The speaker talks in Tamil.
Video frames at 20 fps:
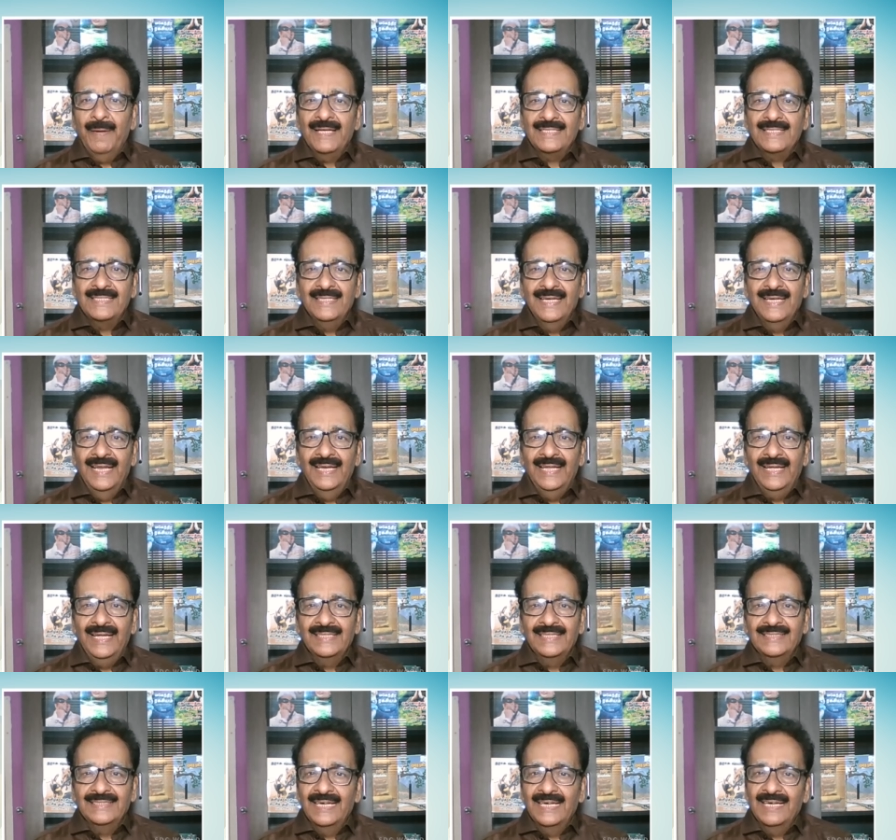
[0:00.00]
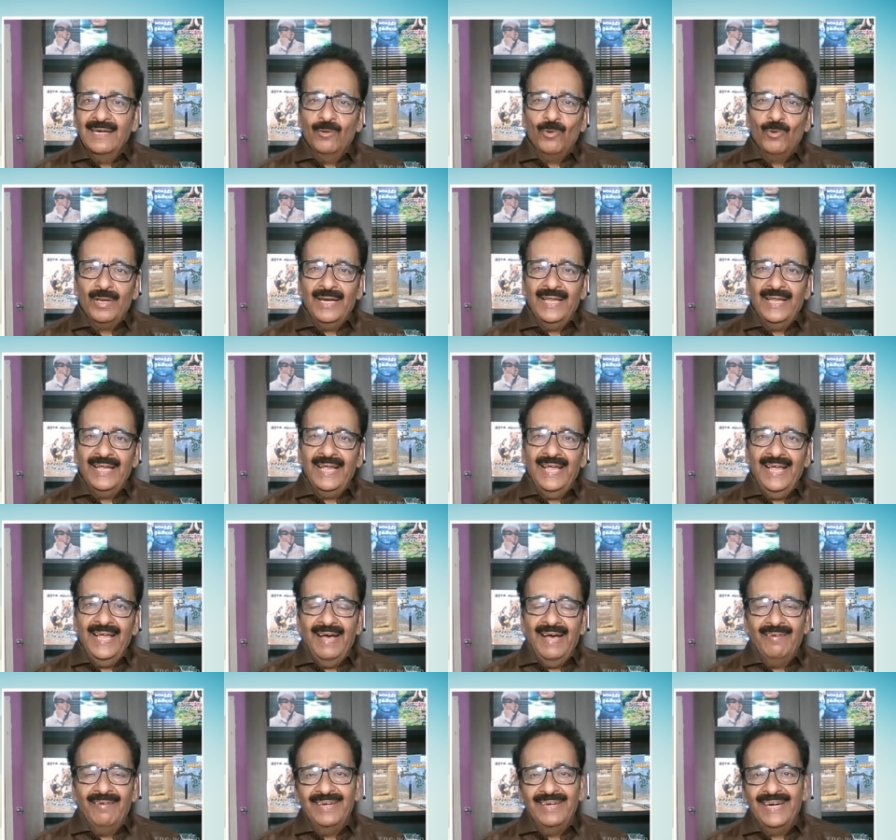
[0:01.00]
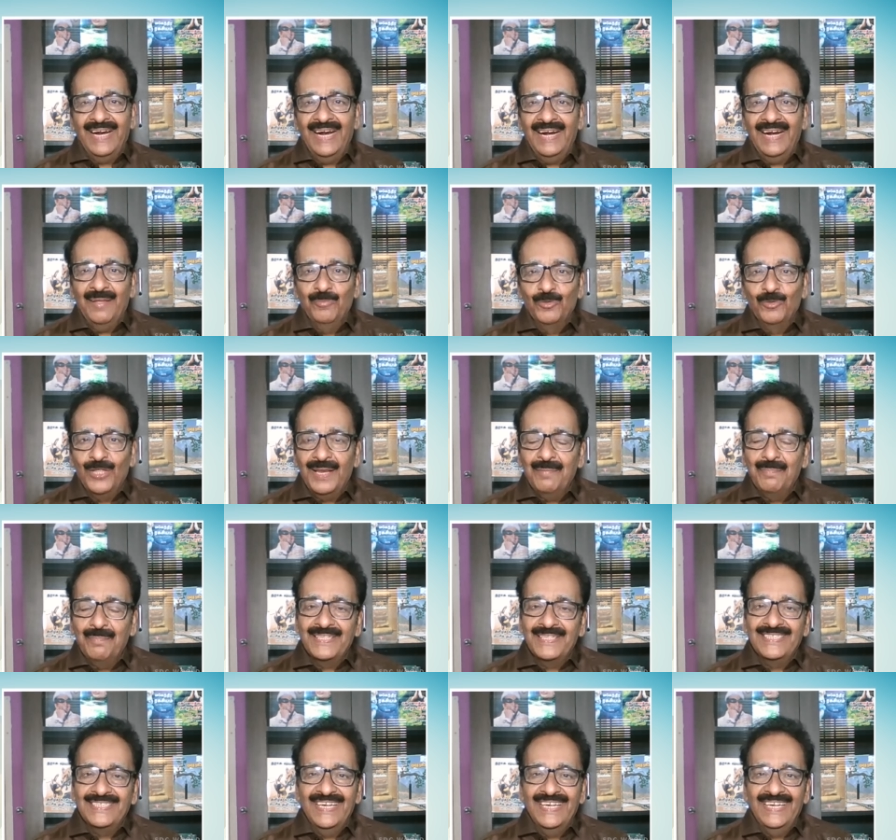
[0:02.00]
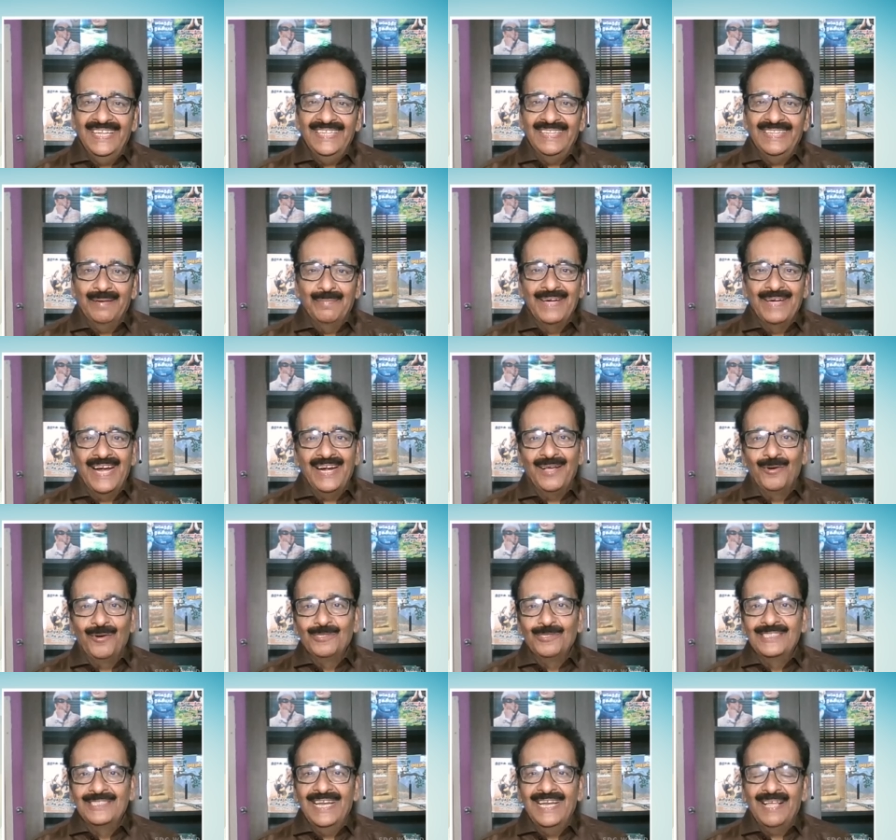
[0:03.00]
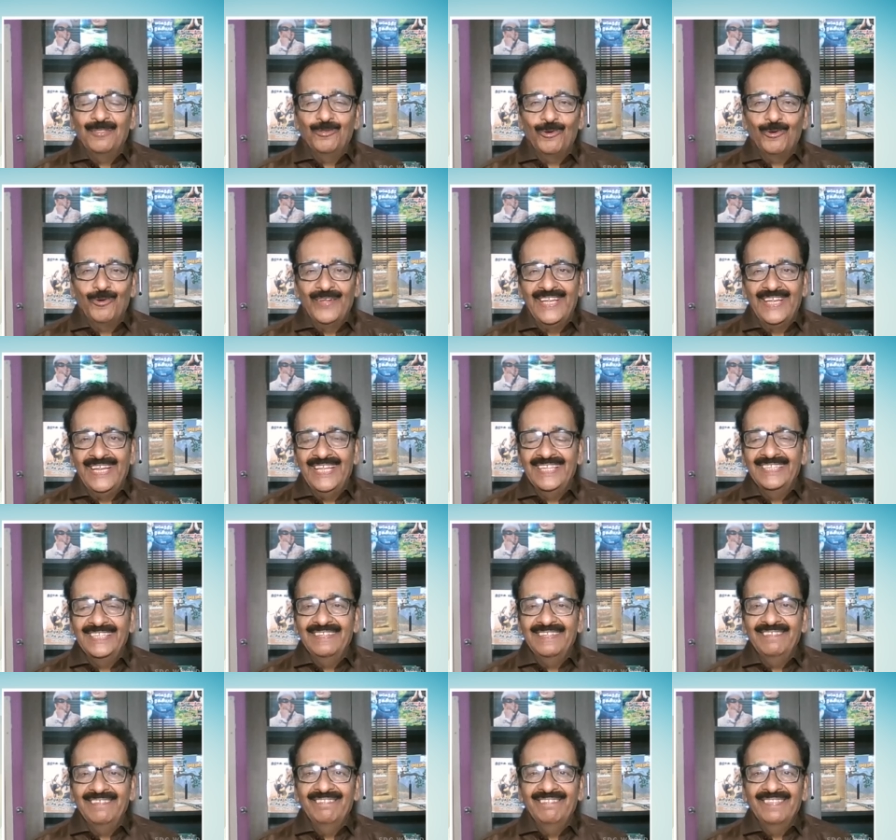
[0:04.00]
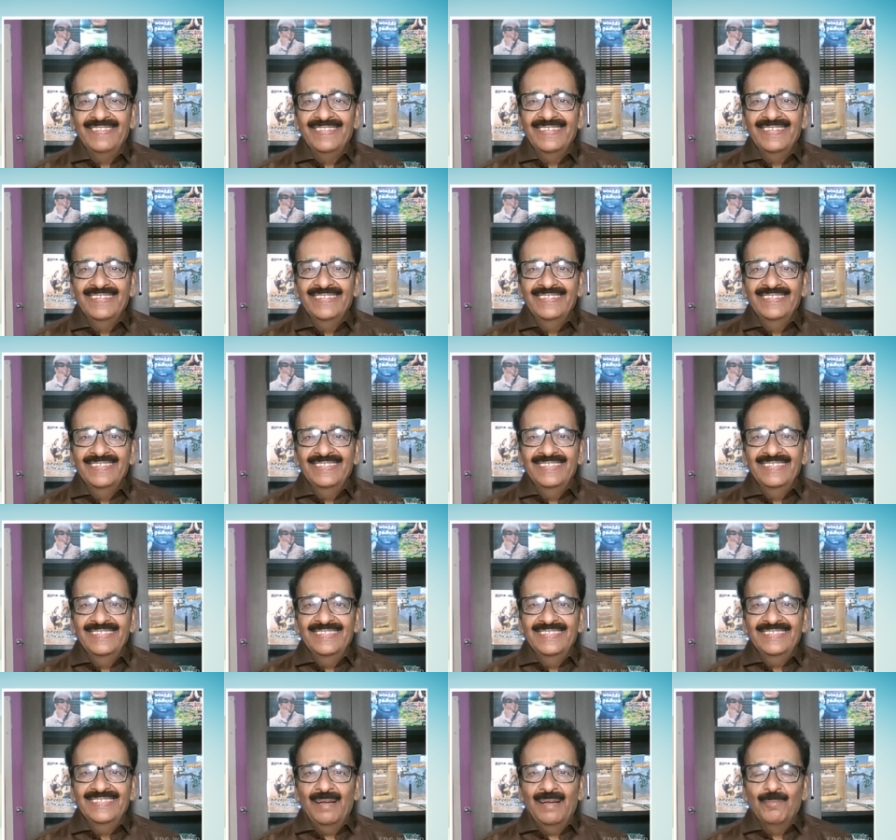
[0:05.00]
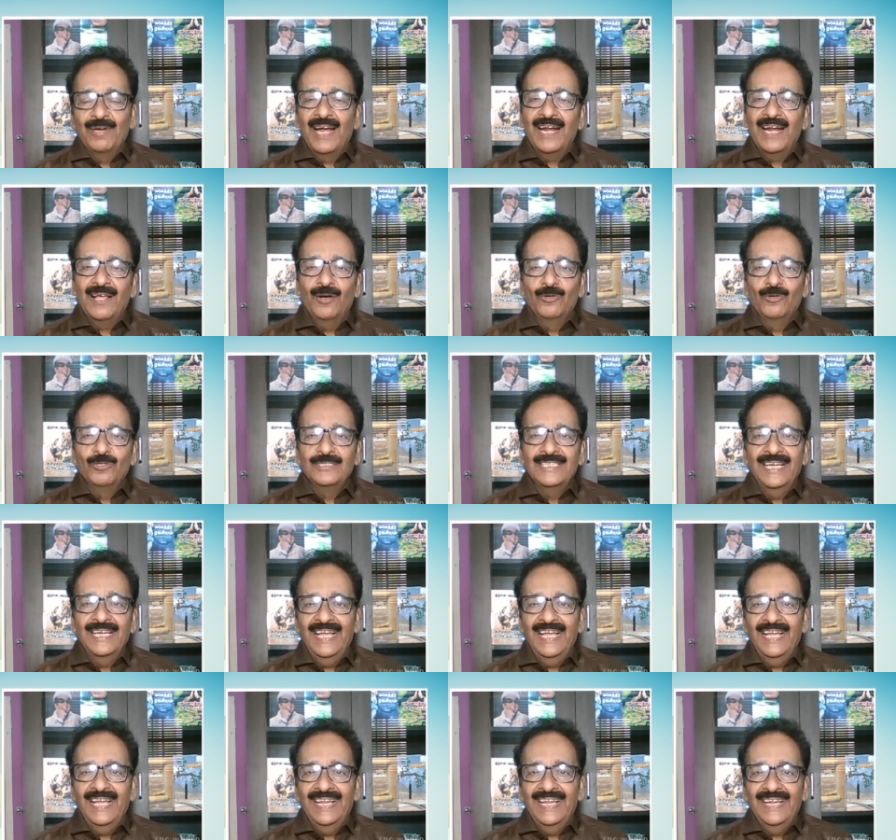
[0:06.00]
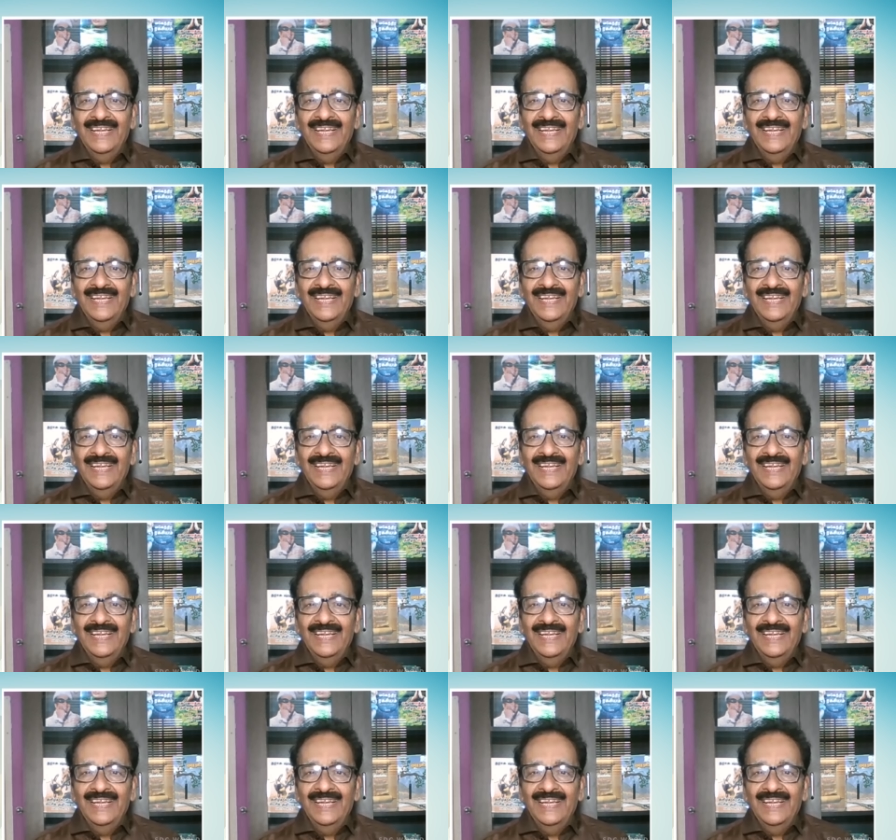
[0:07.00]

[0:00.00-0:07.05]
இபிஎஸ் டெல்லிக்கு சென்றவுடனேயே அவருக்கான முதல் பிரச்சனை தமிழ்நாடு ஹவுஸில் துவங்கியது தமிழ்நாடு ஹவுஸிலே